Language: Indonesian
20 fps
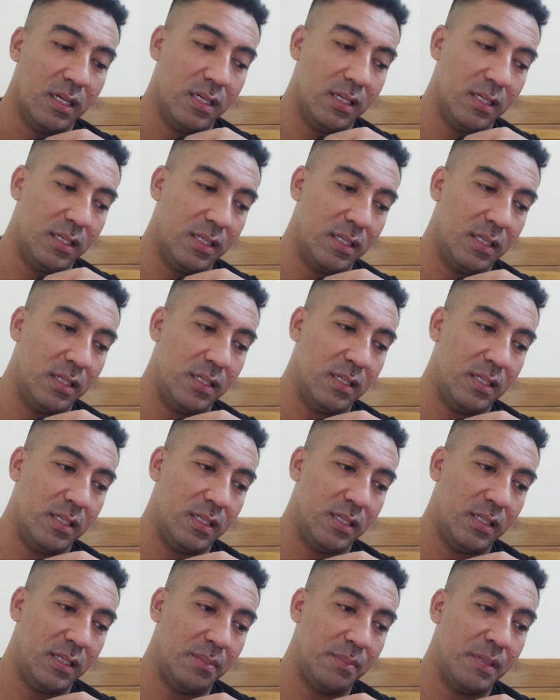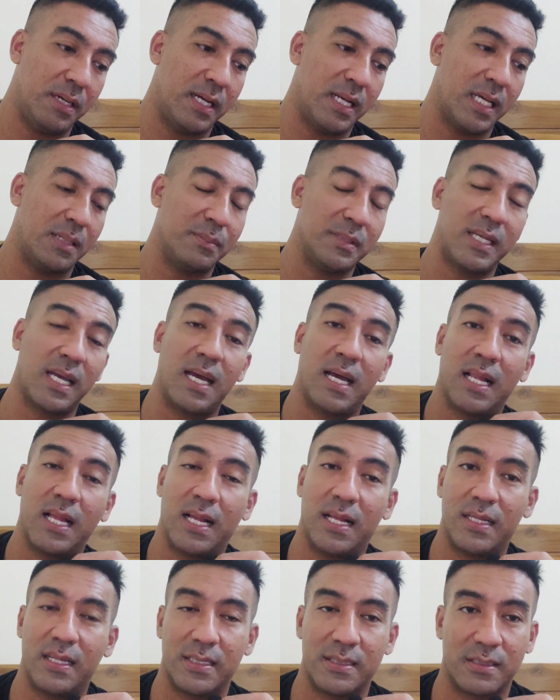uh, mengalami
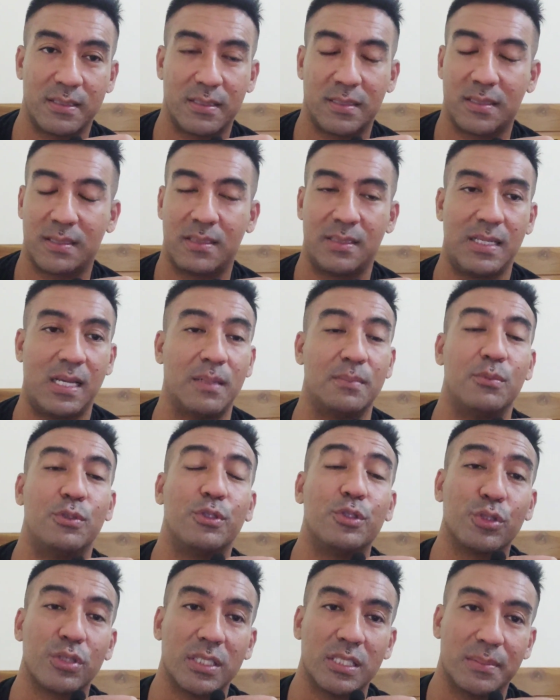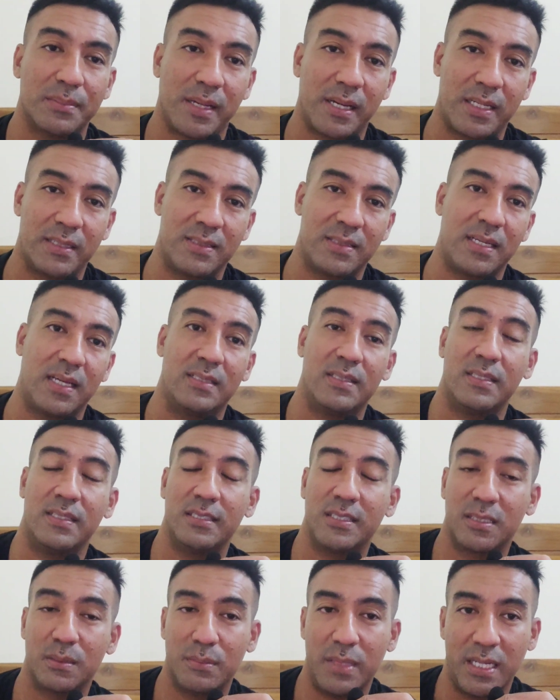hal-hal yang yang buruk di Malaysia. Jadi
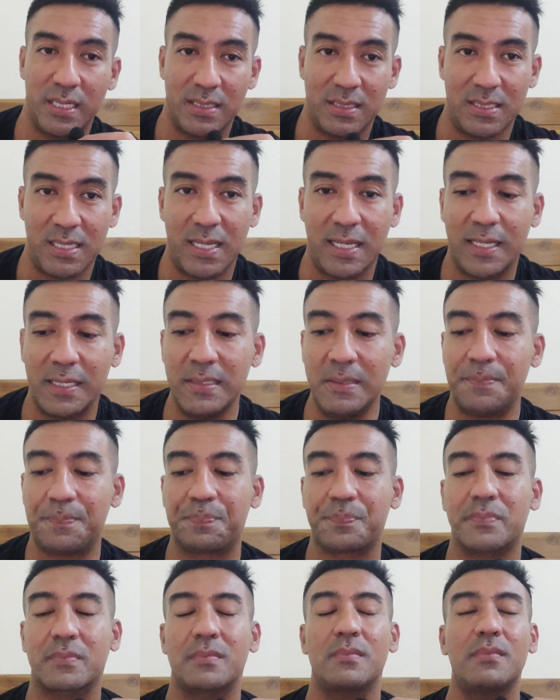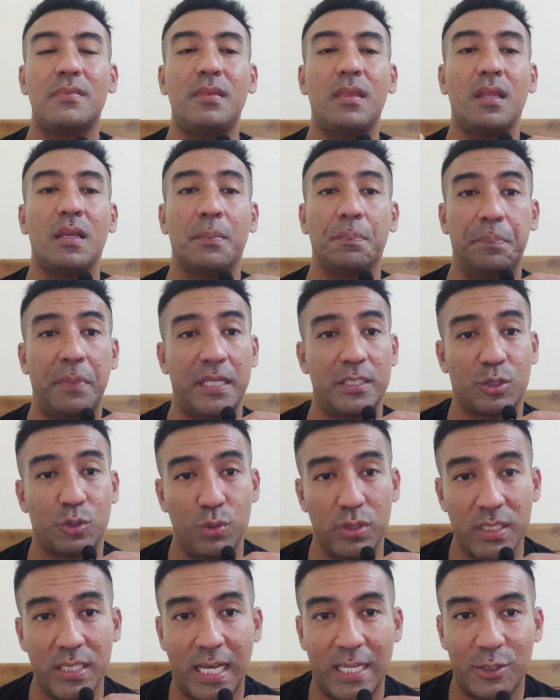sebaiknya
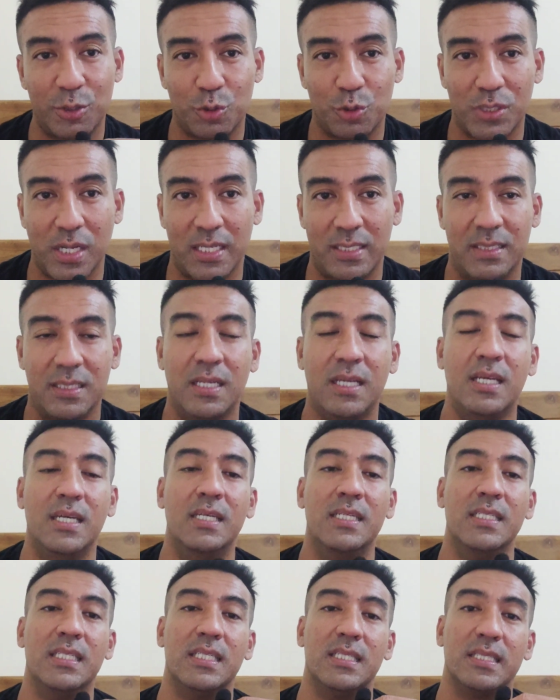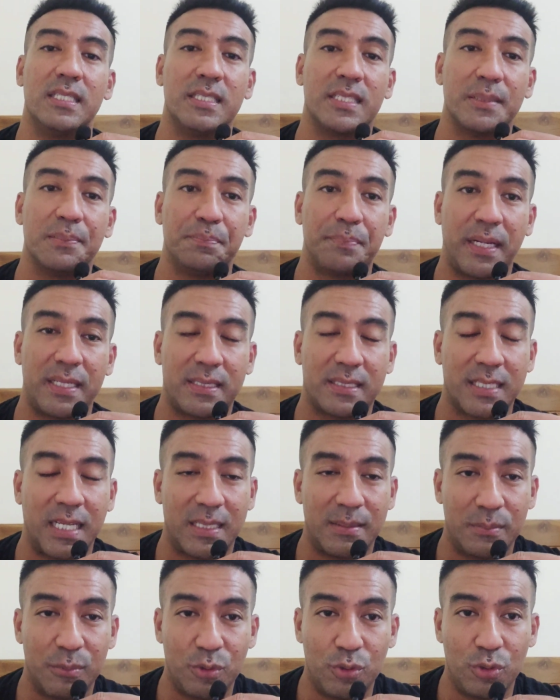patuhi aturan di tempat
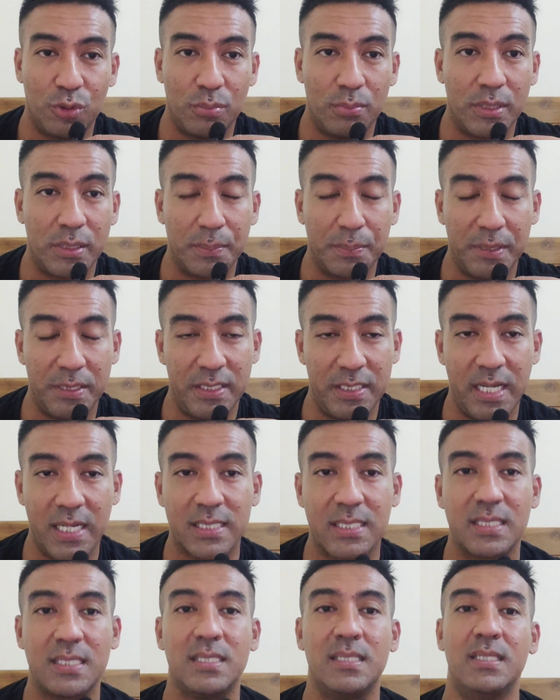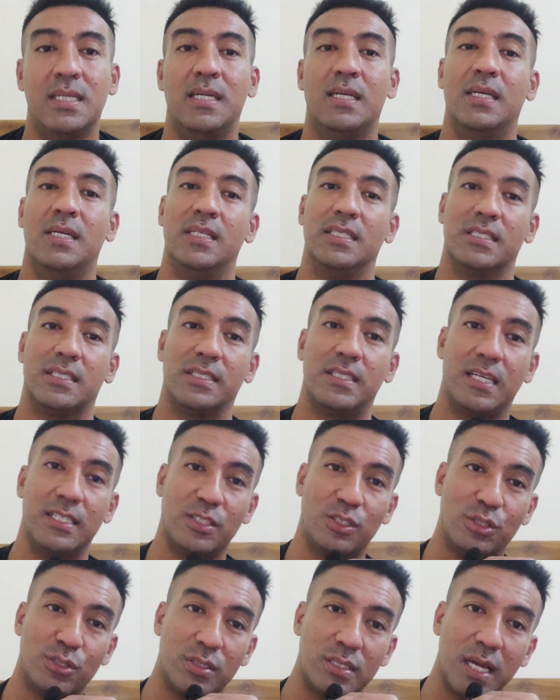kamu berpijak
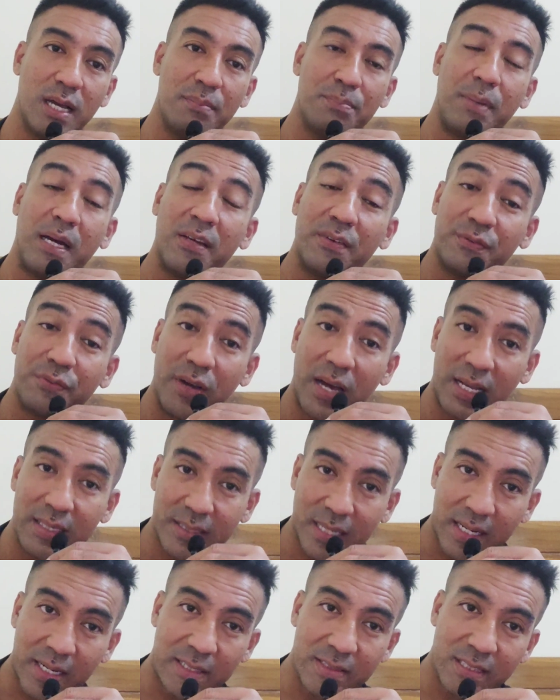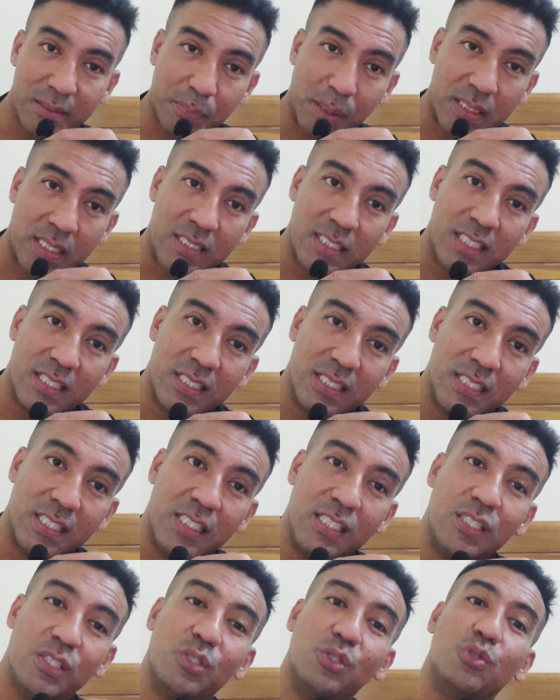dan juga manfaatkan kesempatan
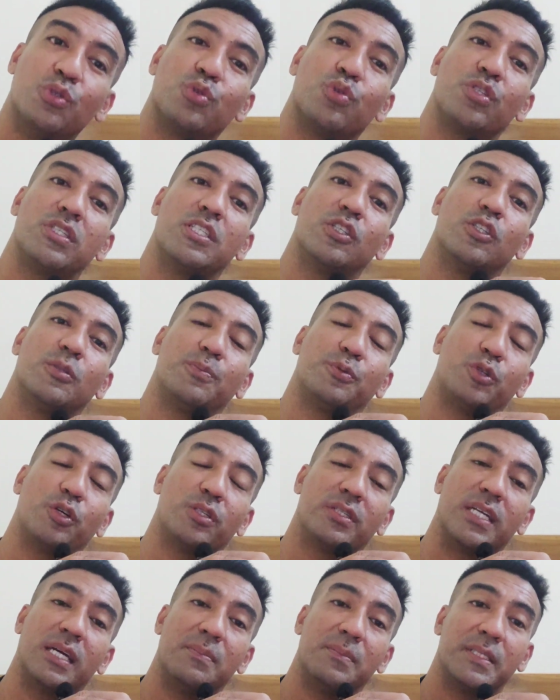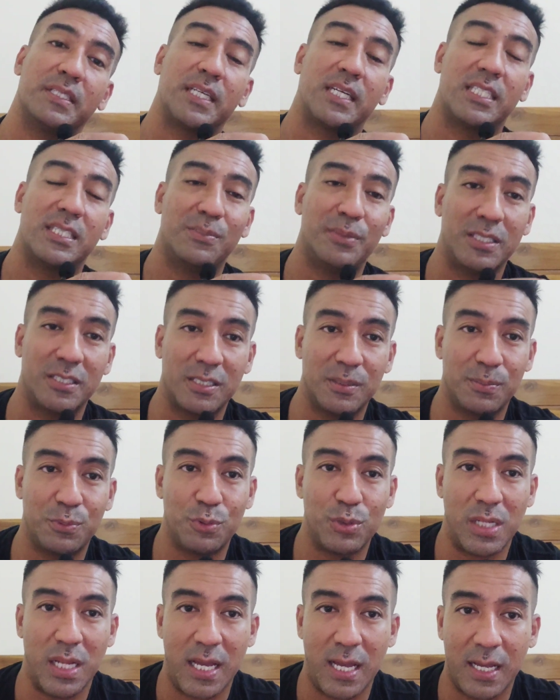ini untuk ikut program rekalibrasi
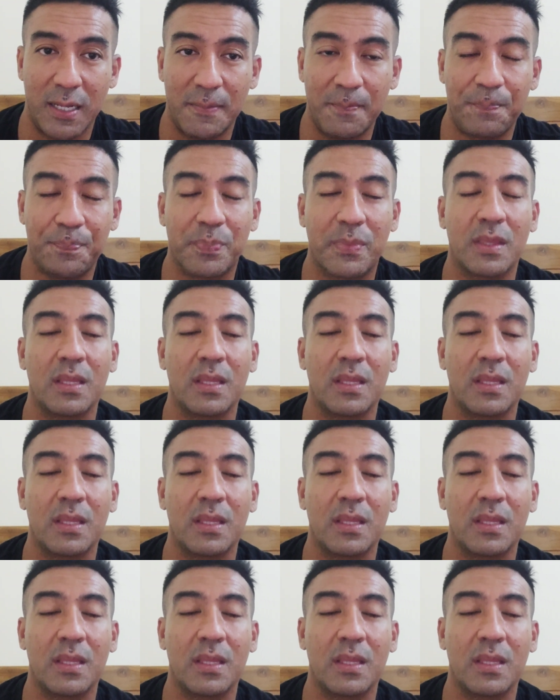pulang